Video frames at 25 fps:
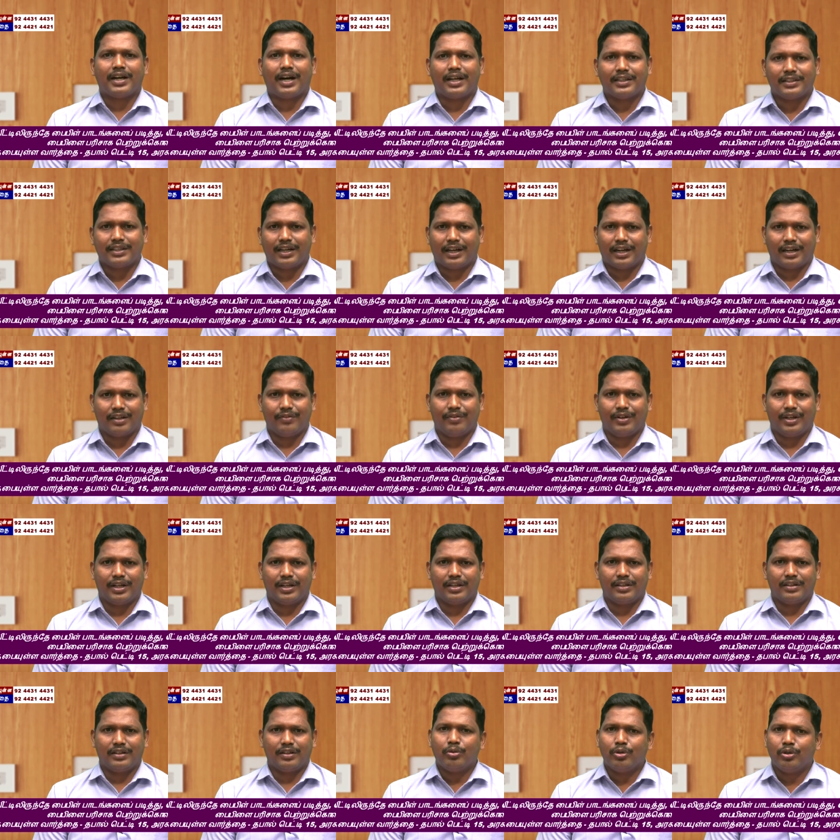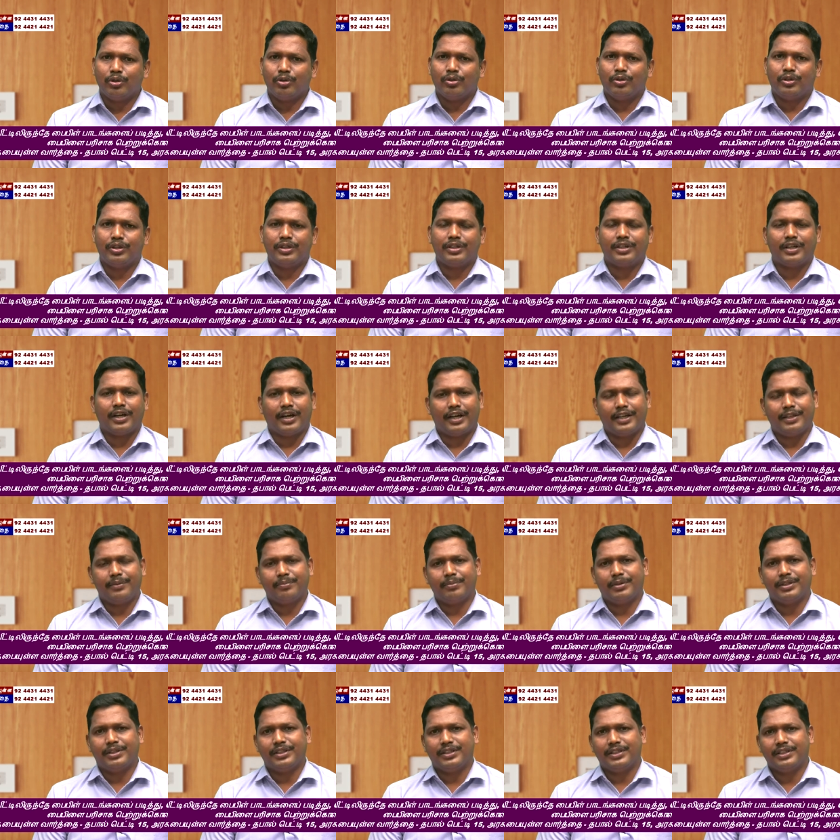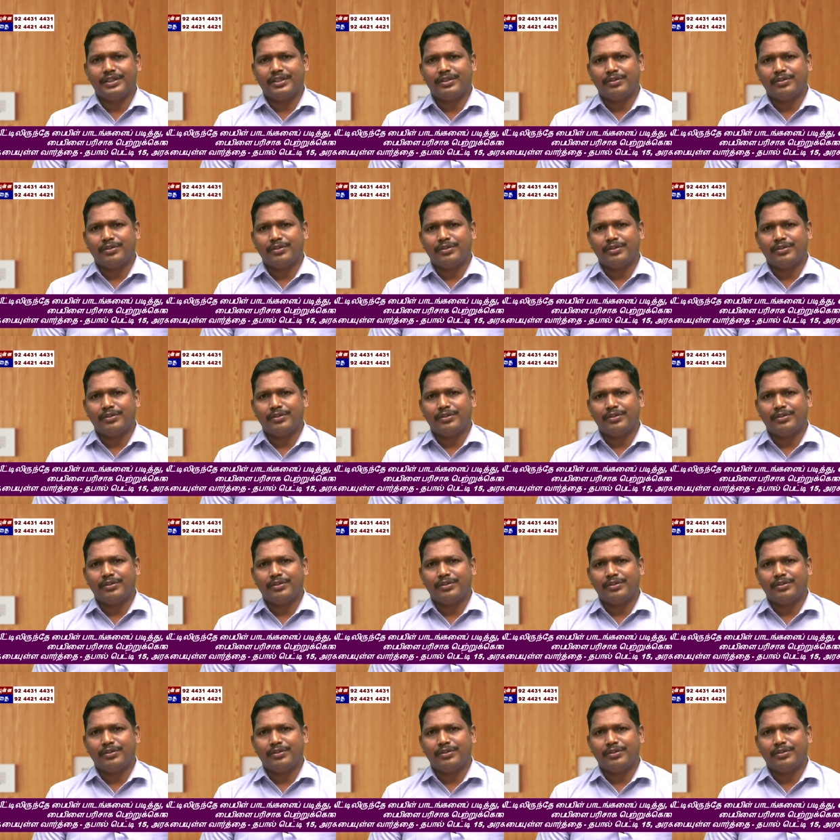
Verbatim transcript: அந்த அளவுகள் முன்னூறு ஐம்பது